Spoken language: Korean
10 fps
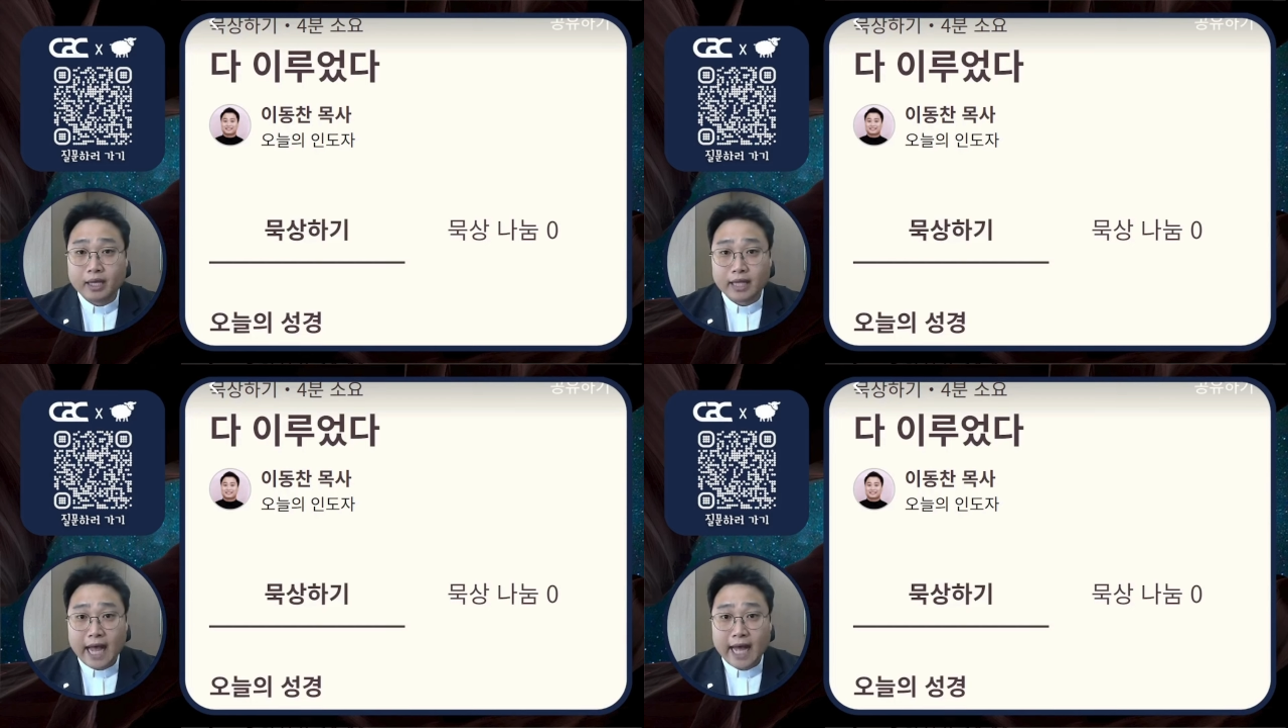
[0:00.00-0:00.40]

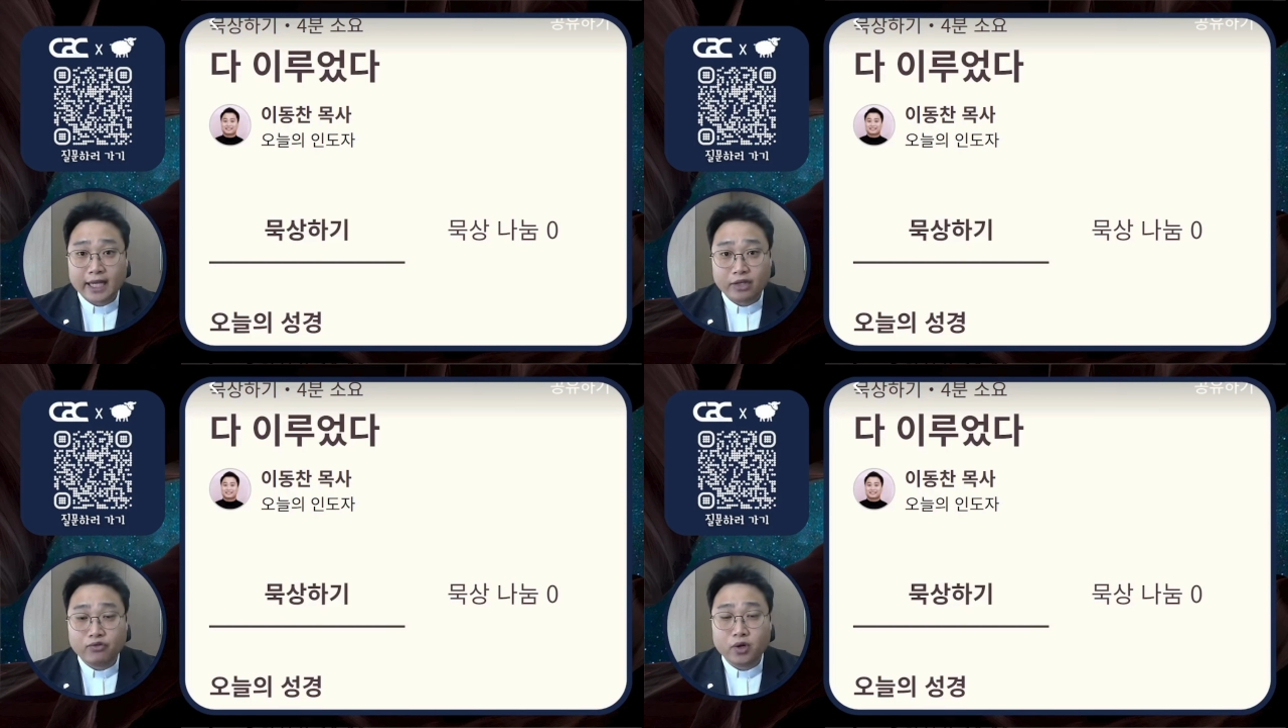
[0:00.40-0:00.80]
다
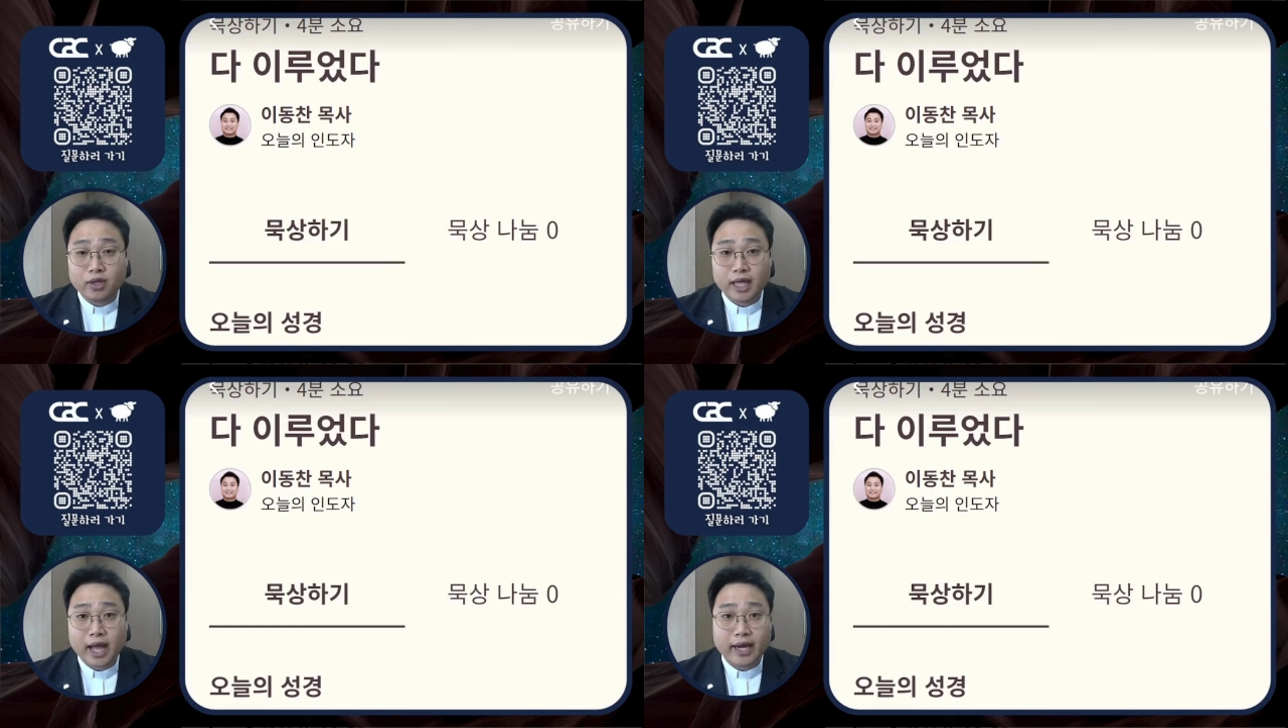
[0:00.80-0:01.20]

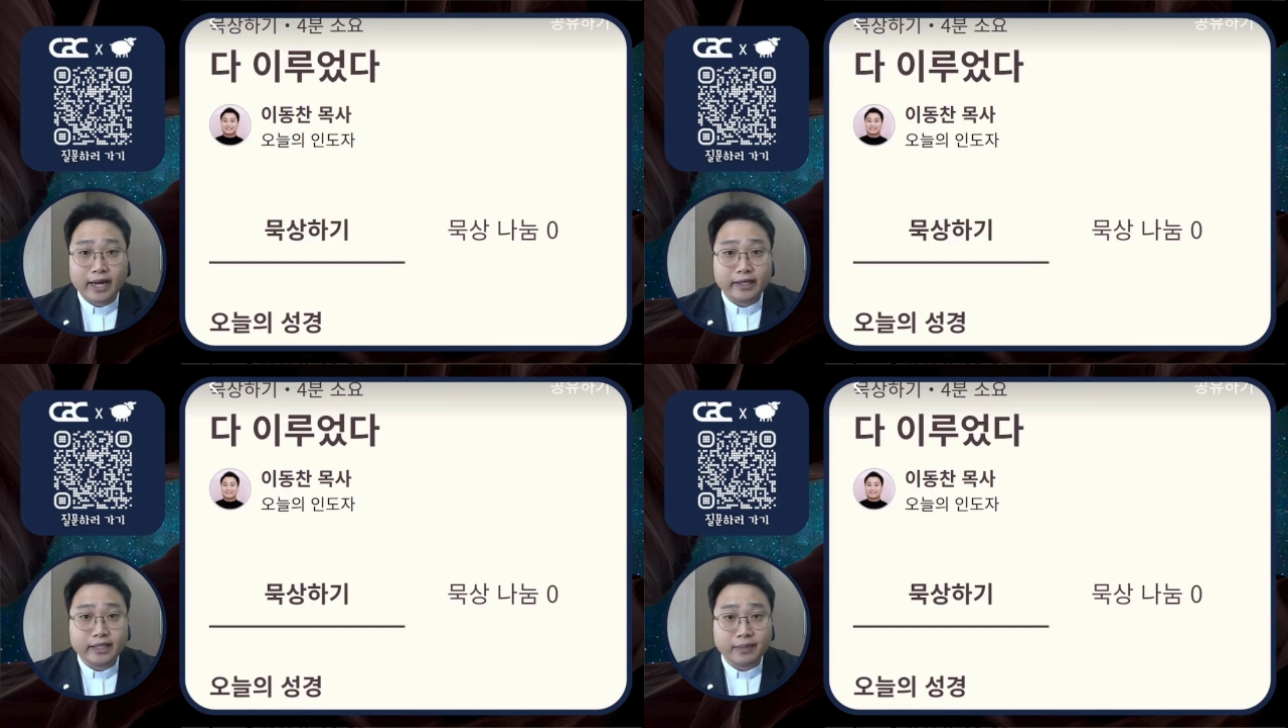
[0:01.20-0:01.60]
이루었다
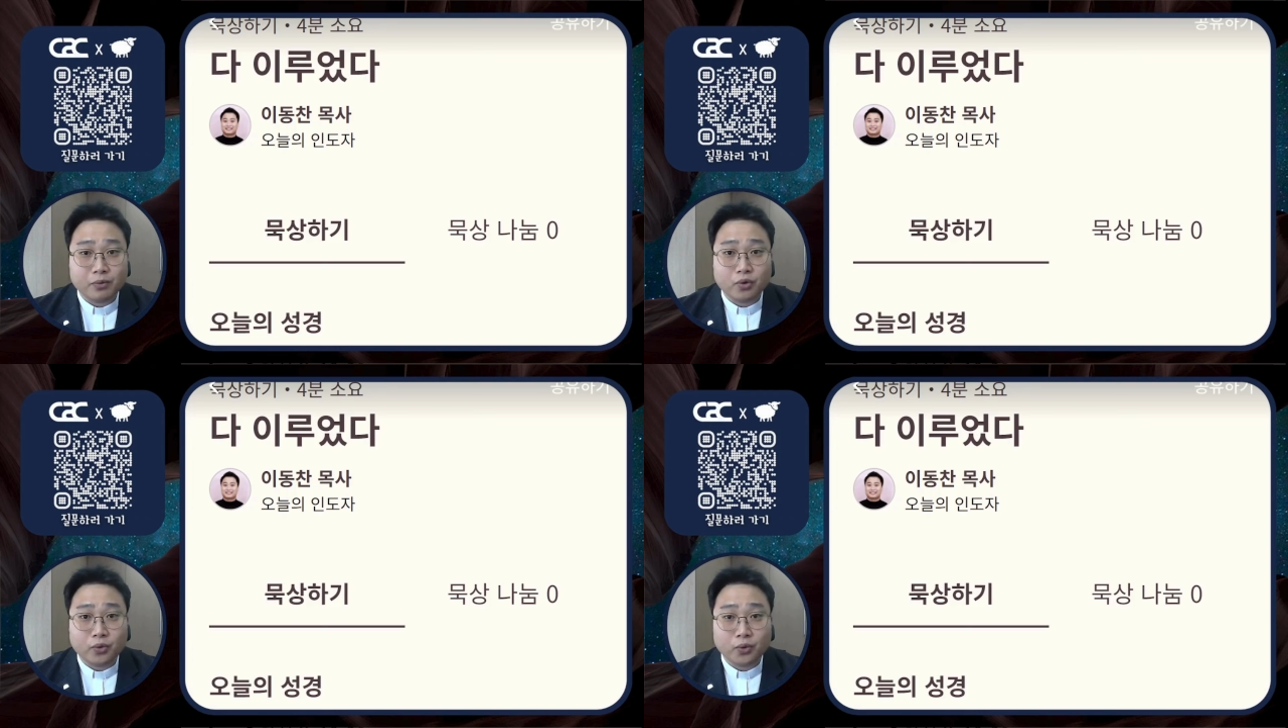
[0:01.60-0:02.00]
라는
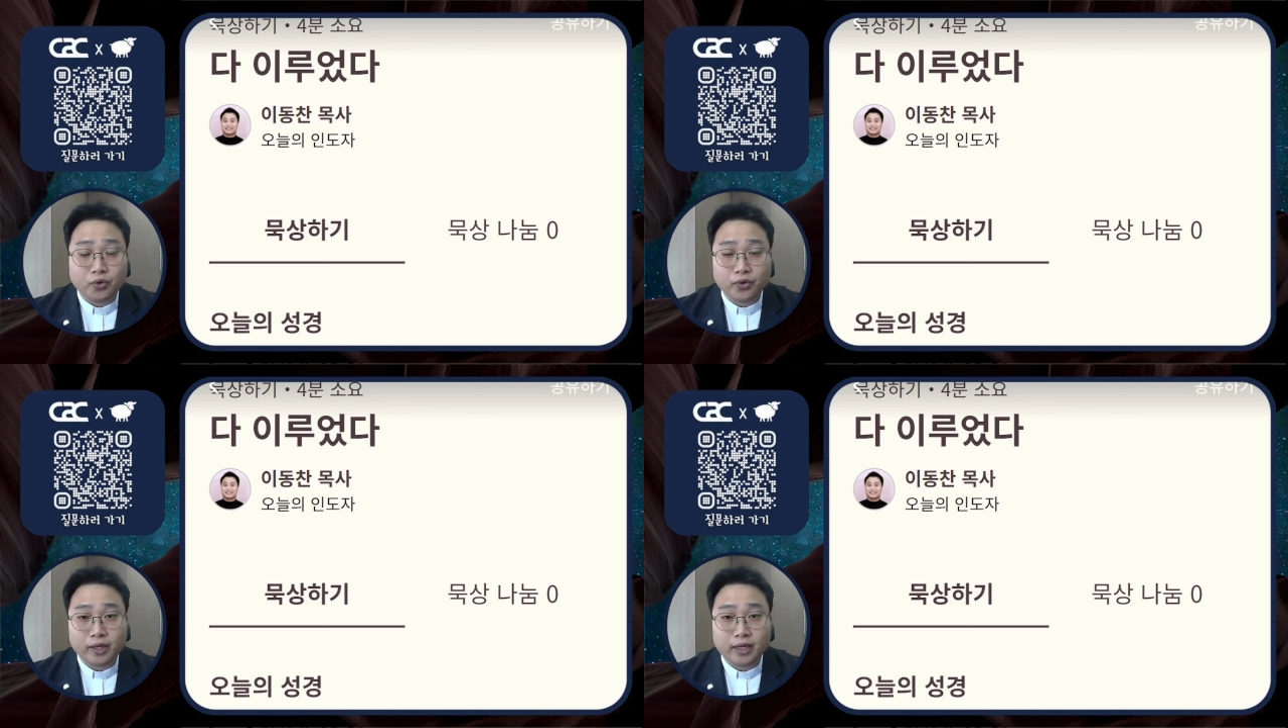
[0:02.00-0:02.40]
제목으로
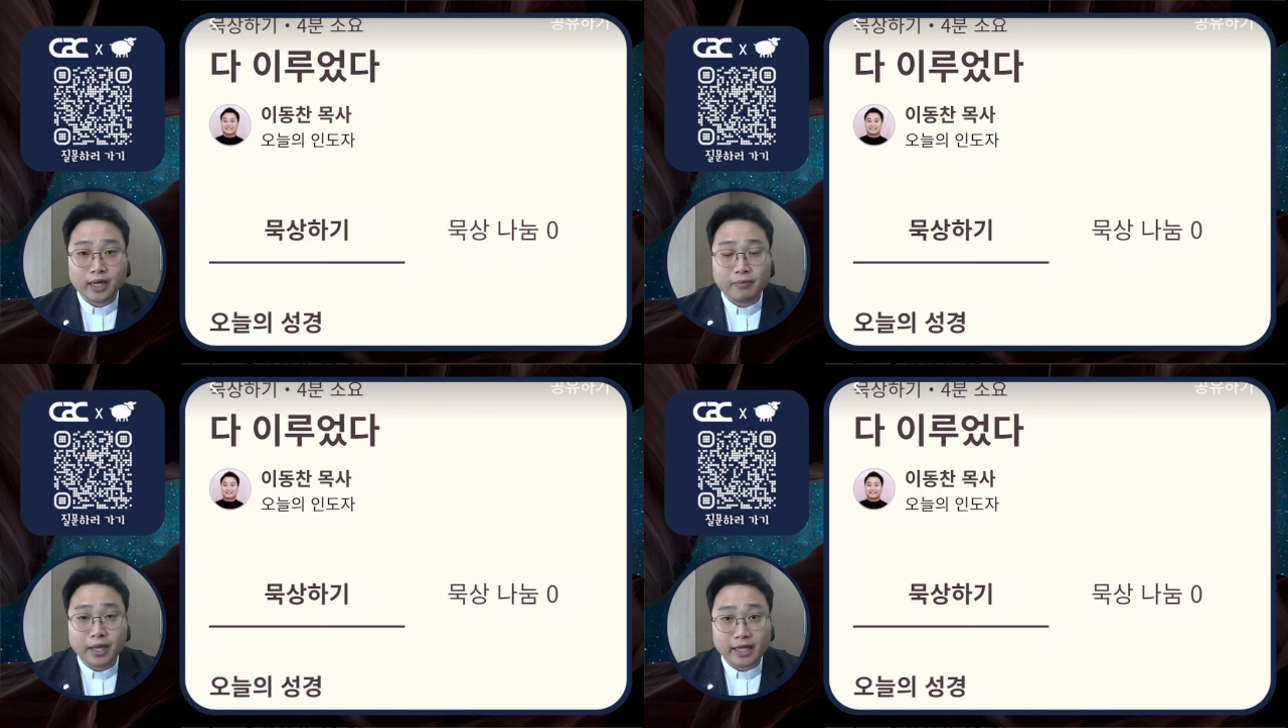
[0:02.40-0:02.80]
큐티를
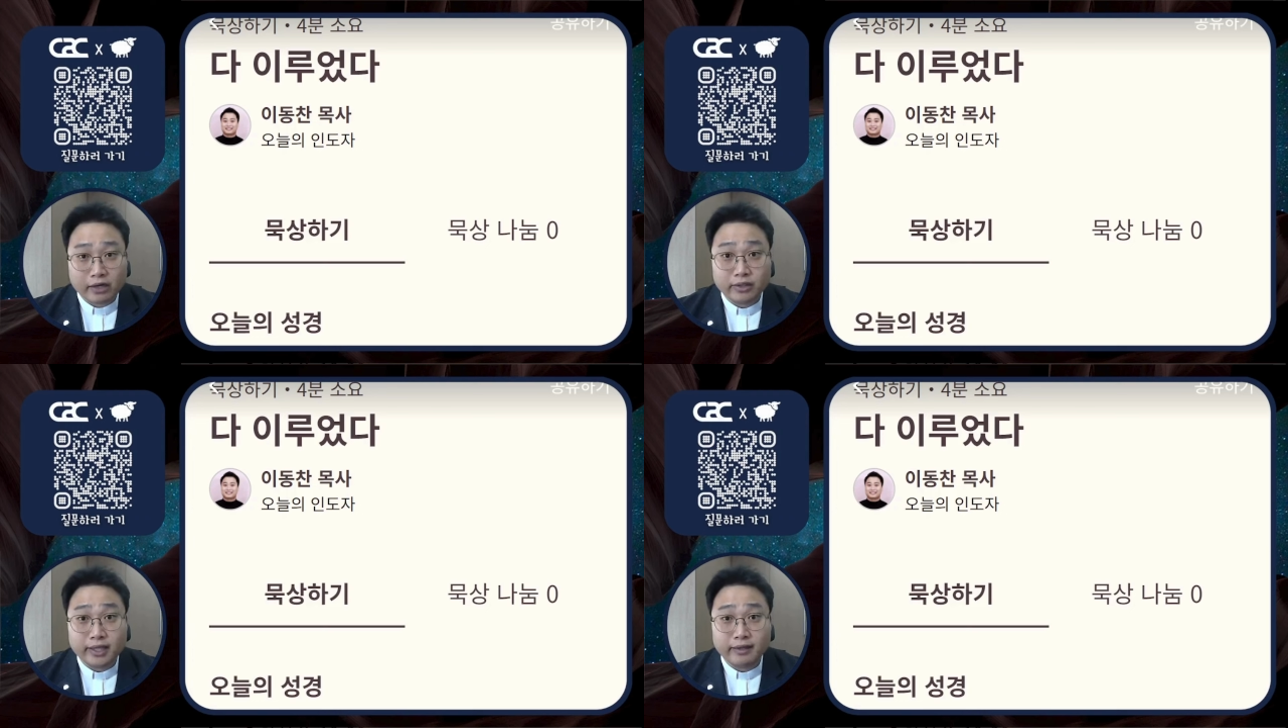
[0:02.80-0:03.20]
함께
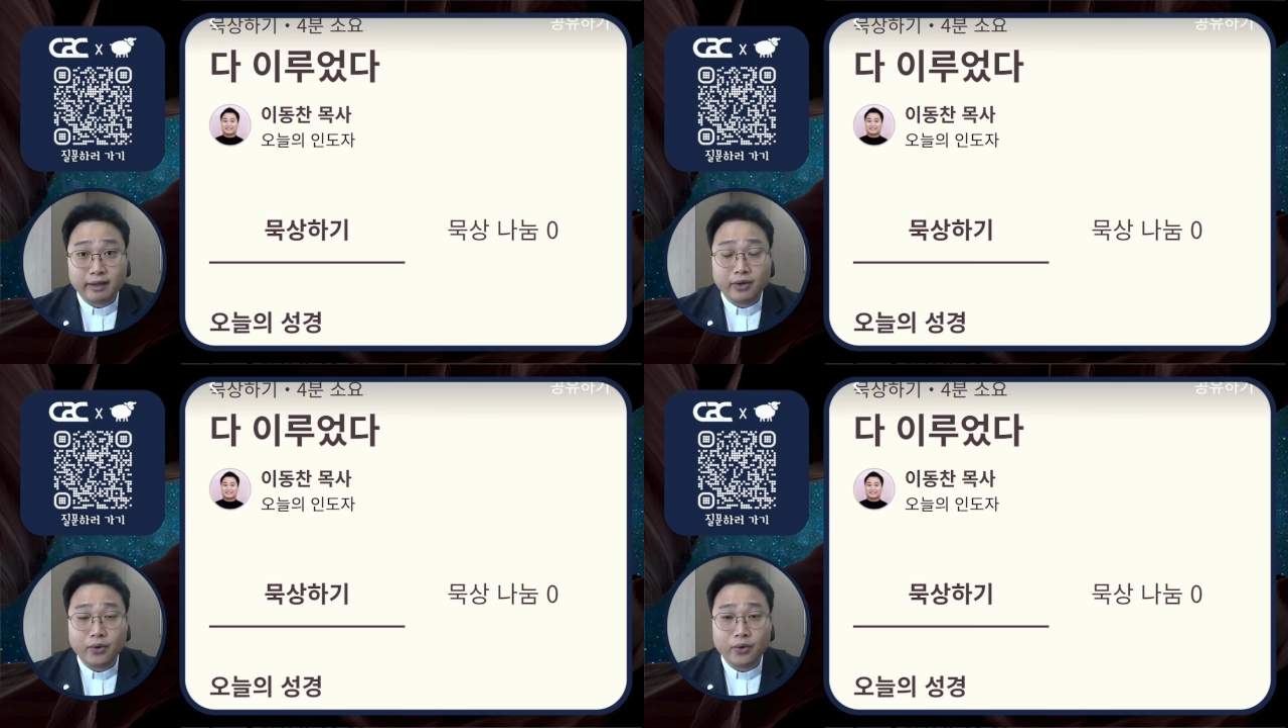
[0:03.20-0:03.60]
나눌
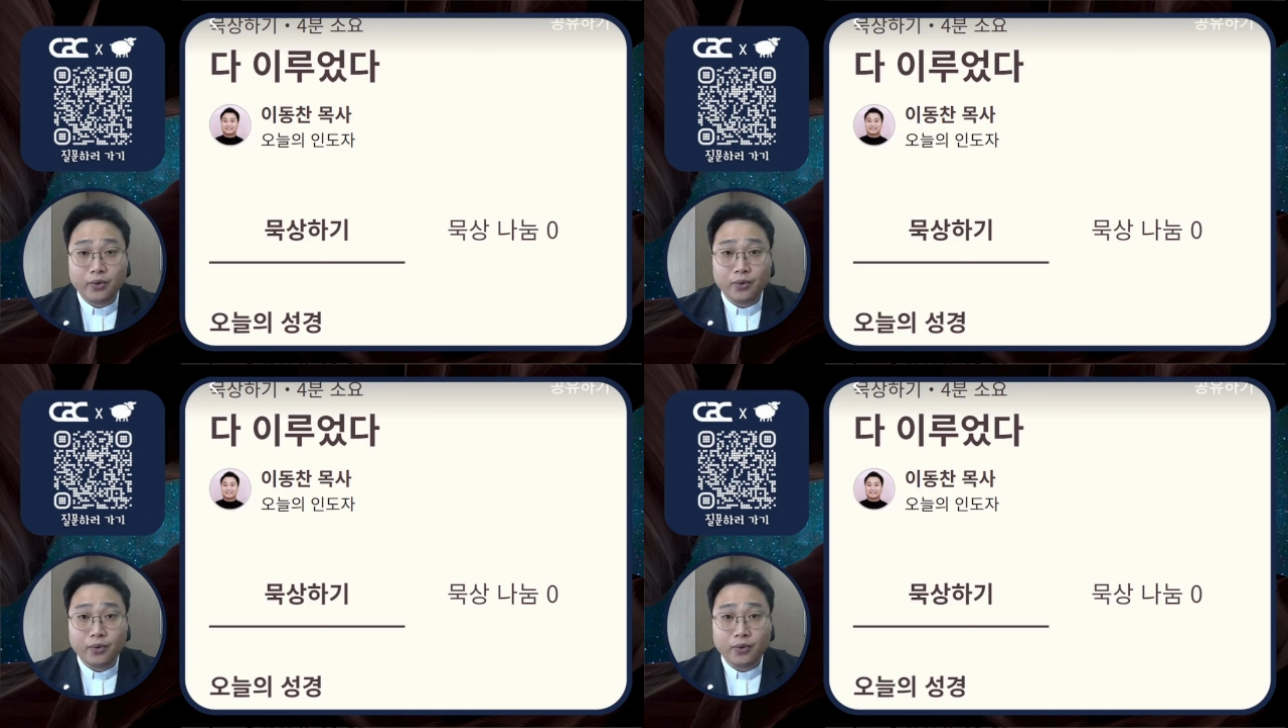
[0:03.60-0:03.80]
텐데요.